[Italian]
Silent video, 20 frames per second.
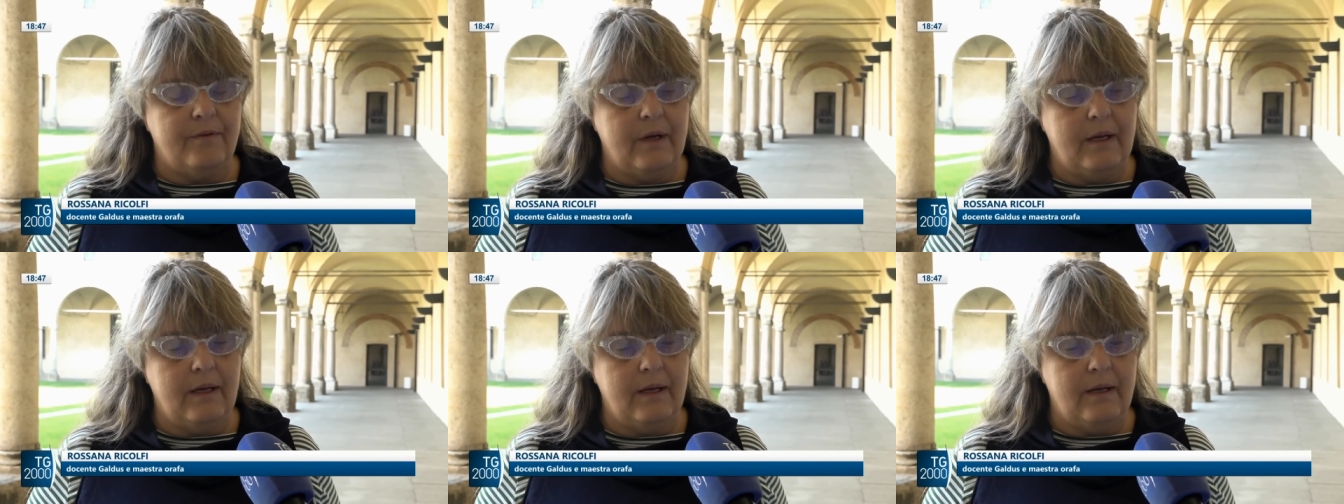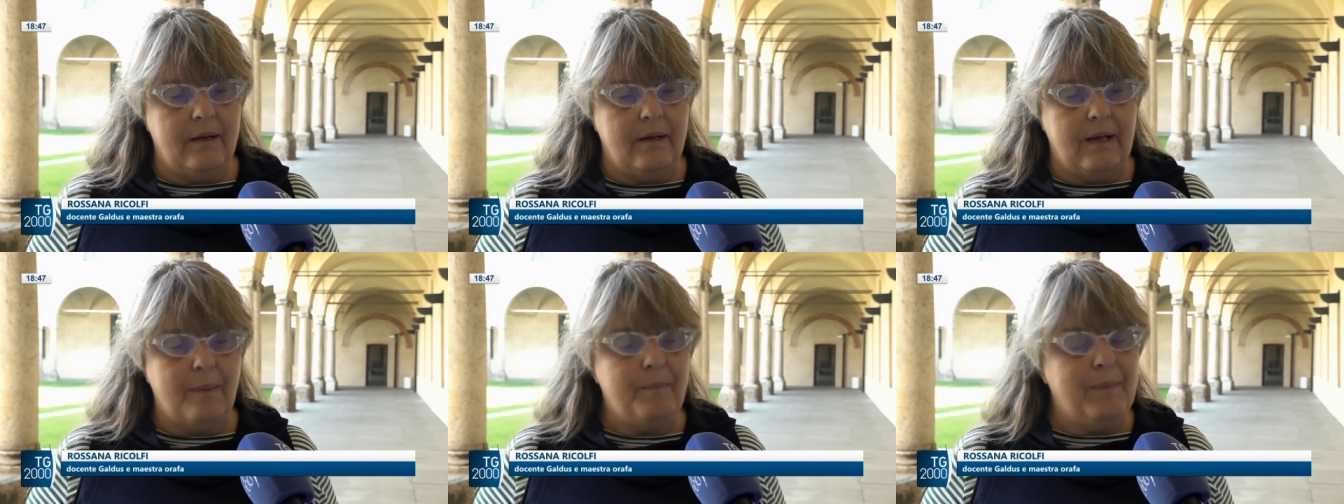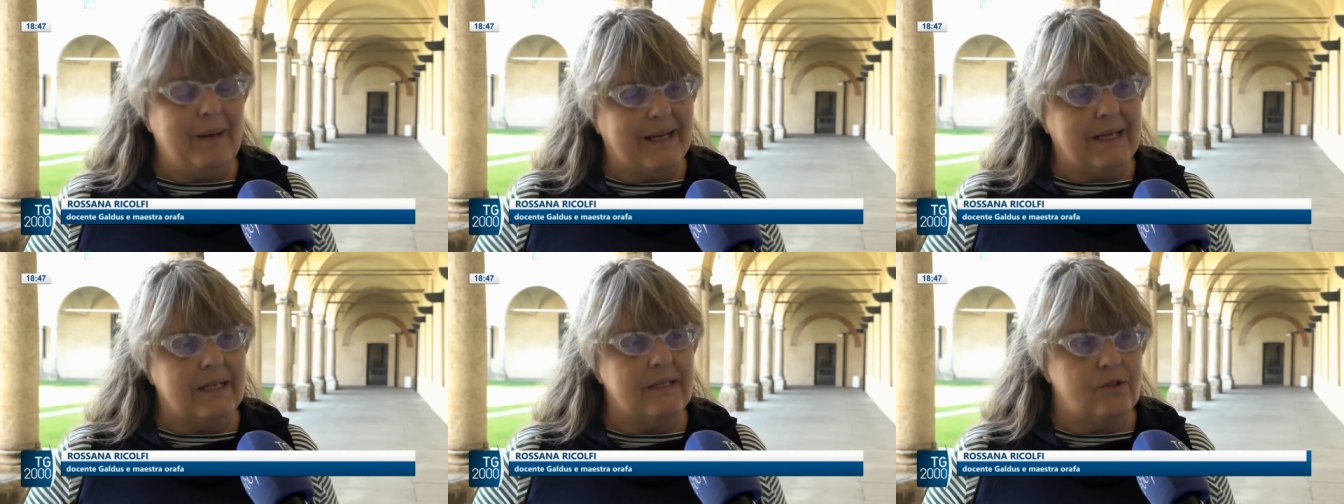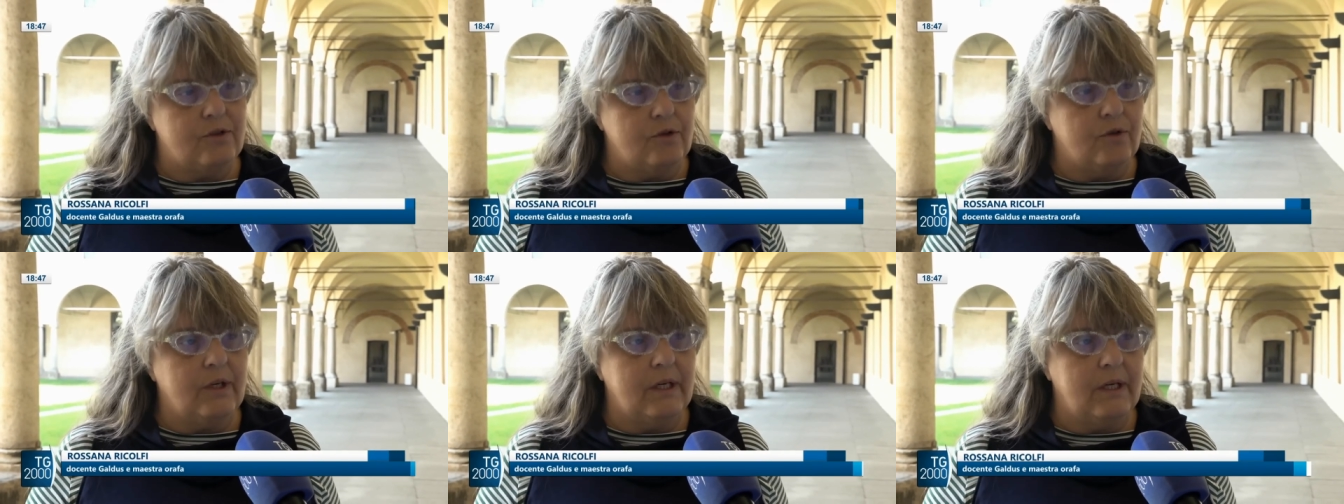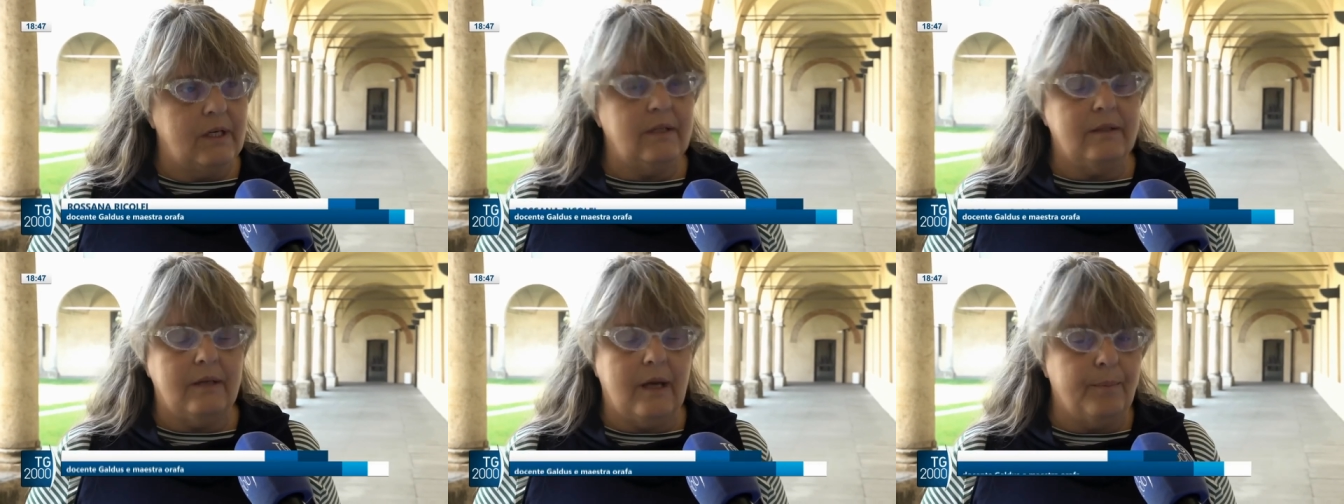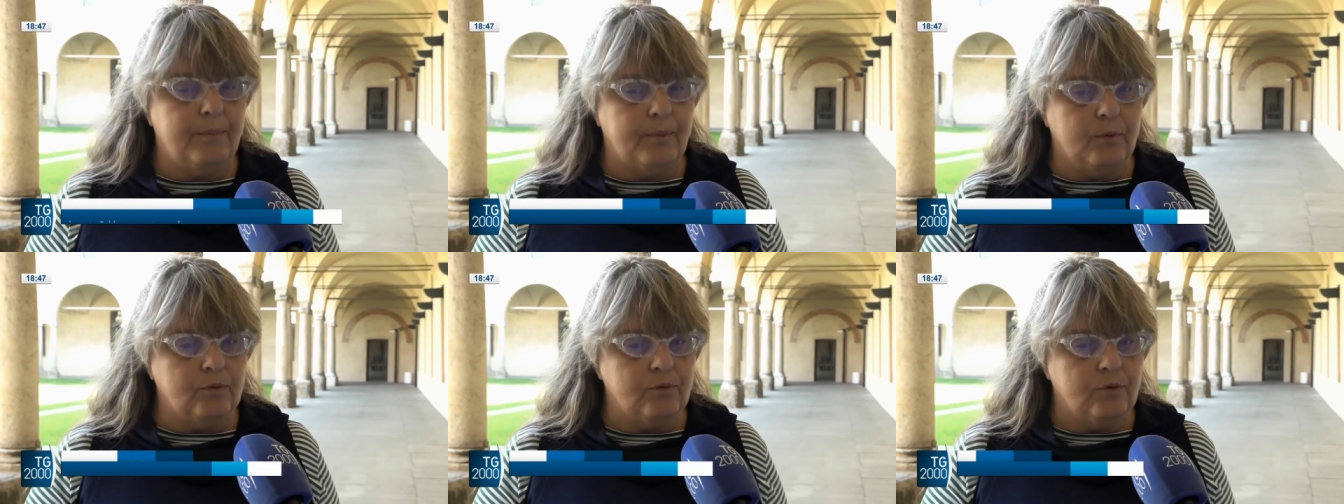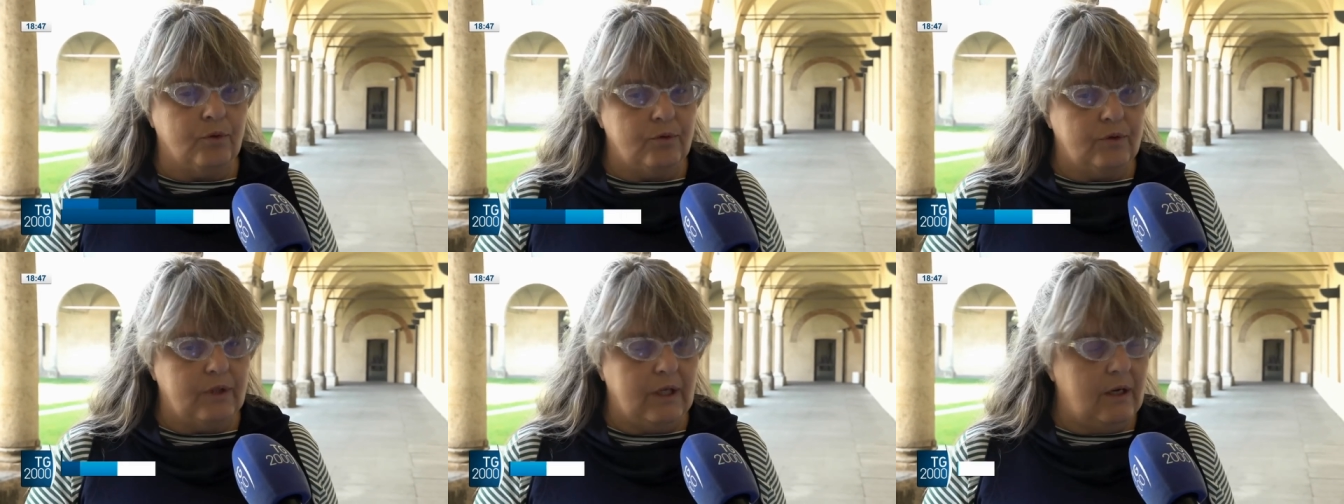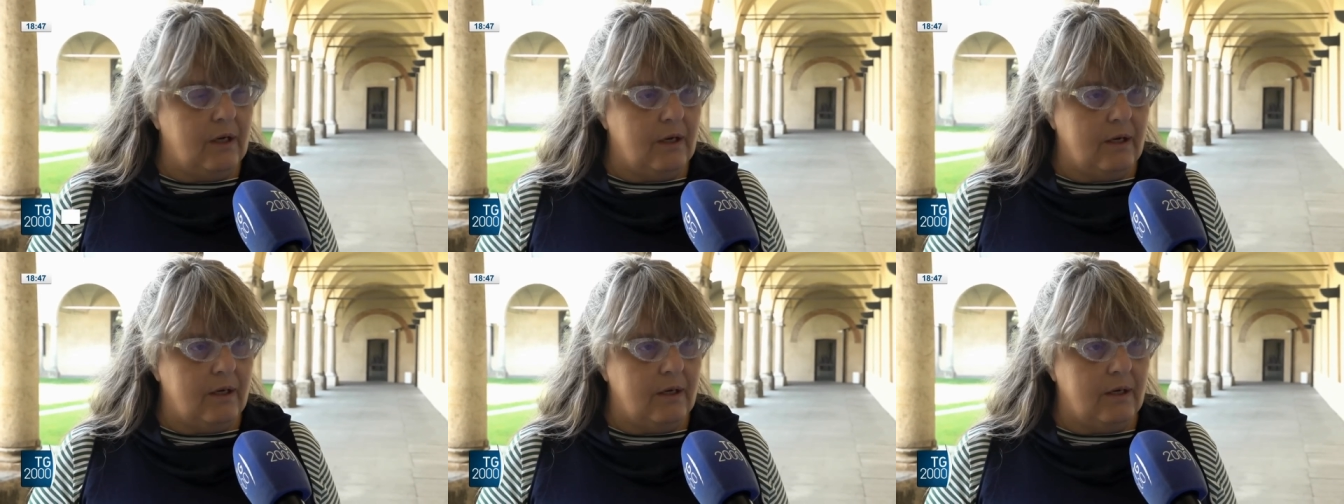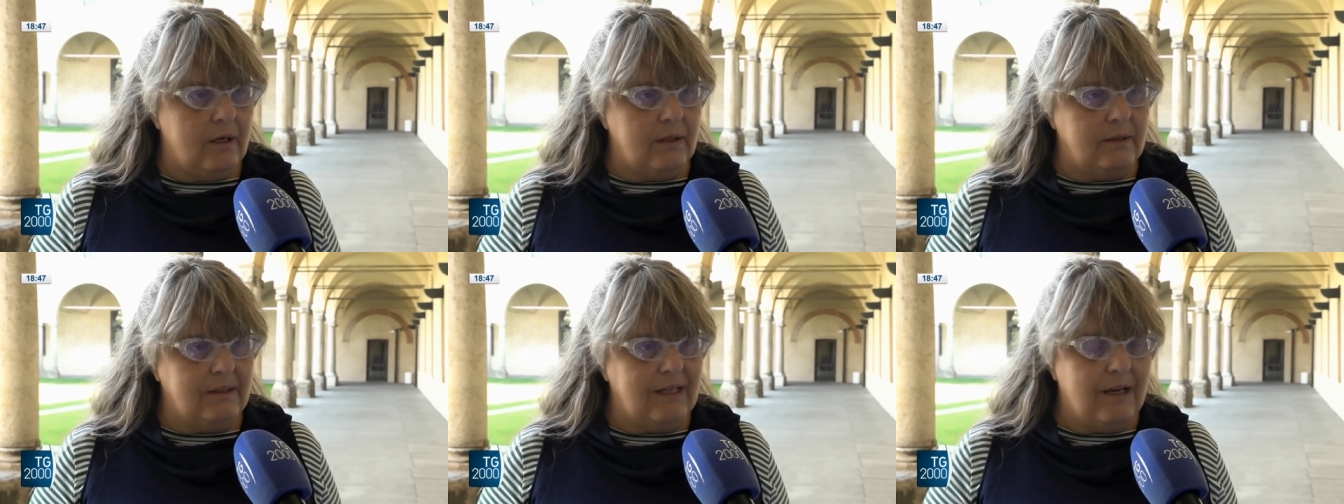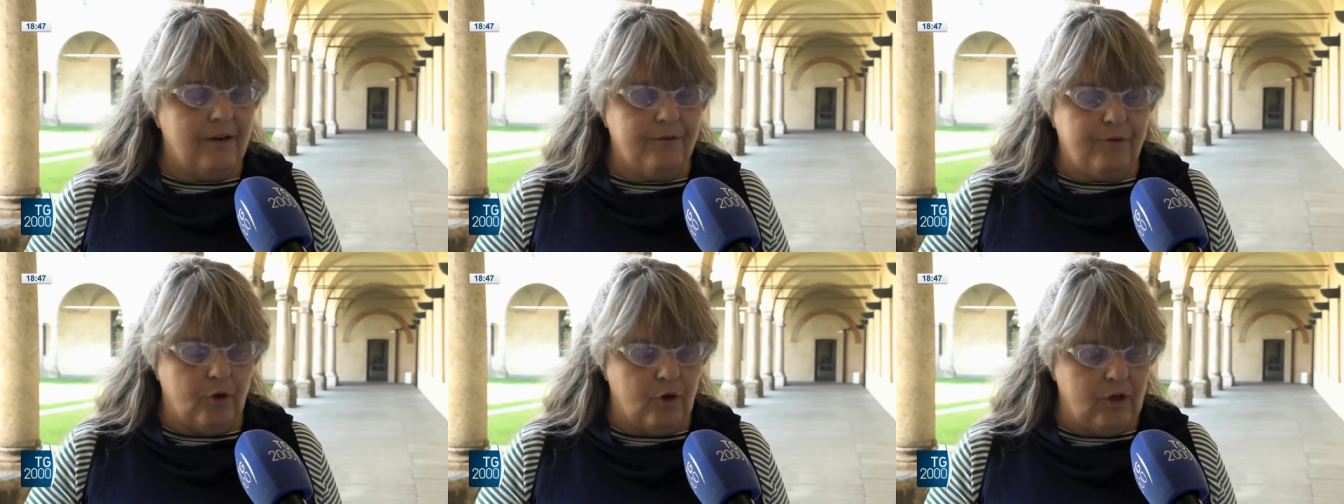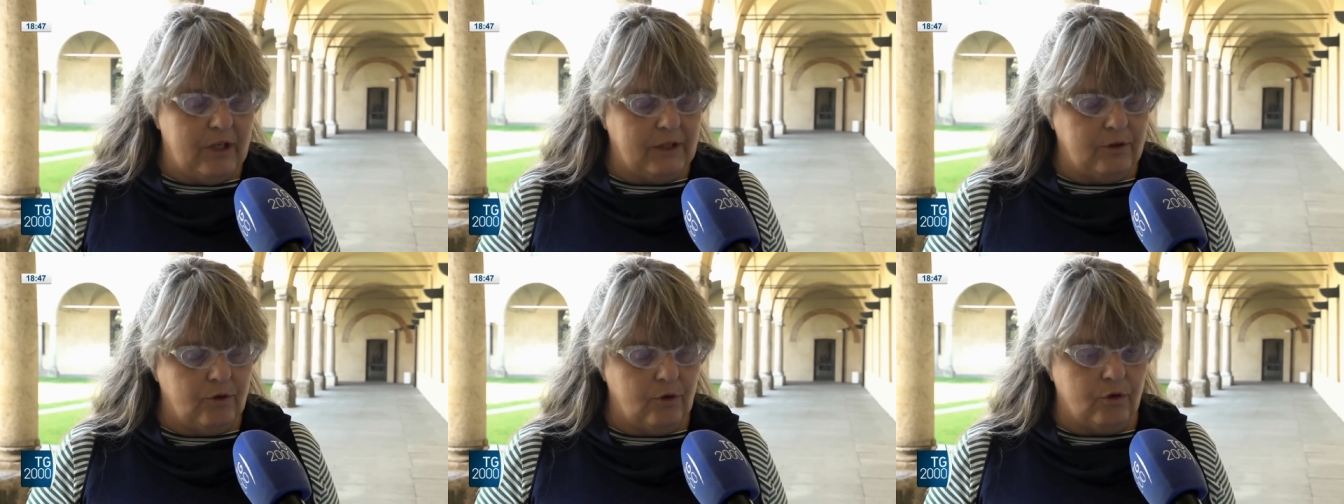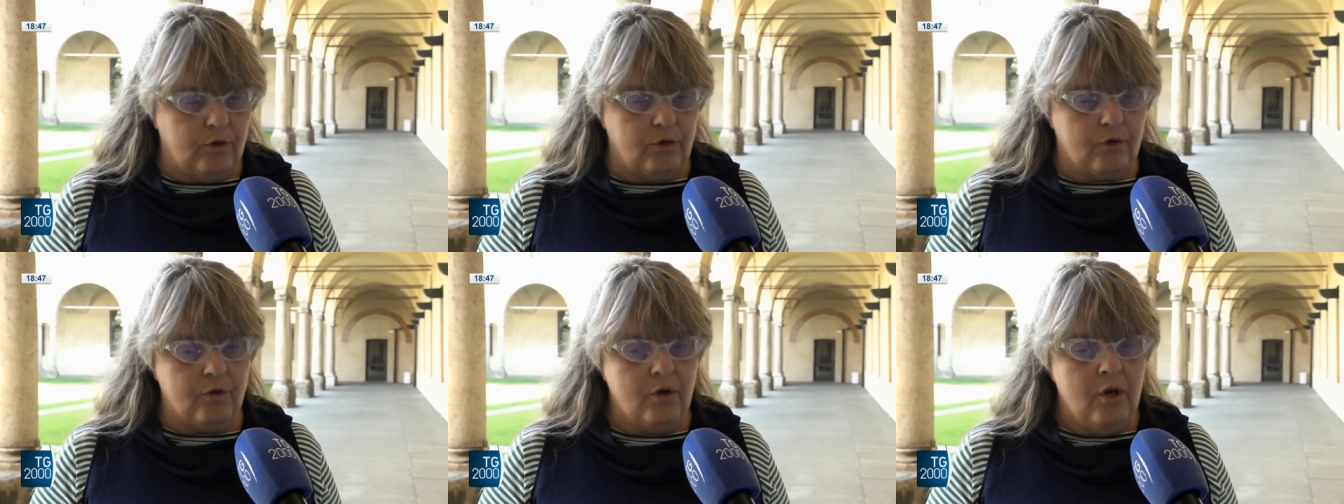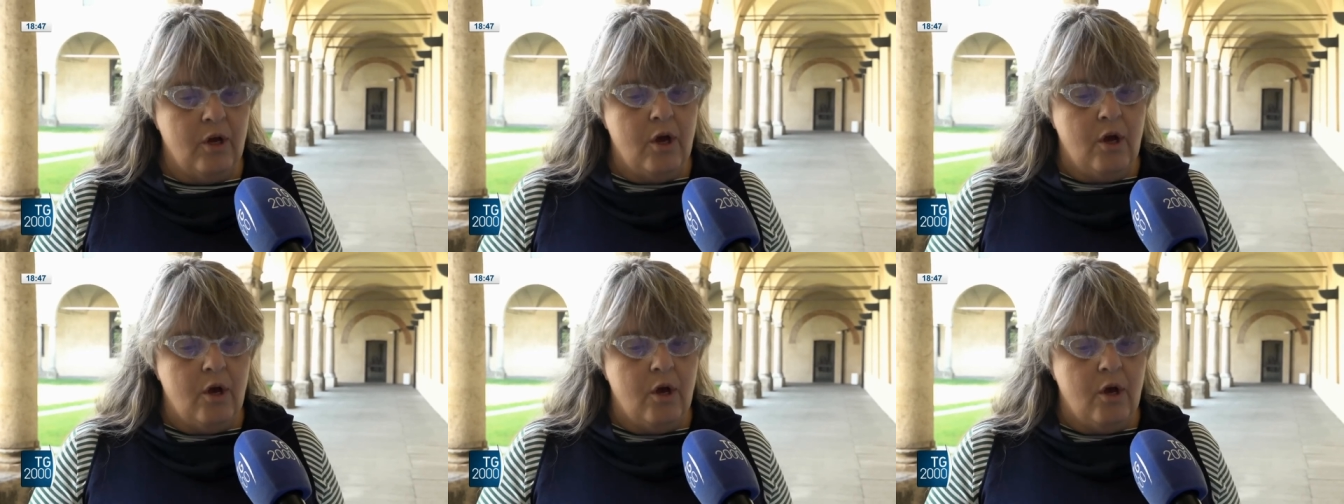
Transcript: eh, l'applicazione appunto del, della foglia d'oro.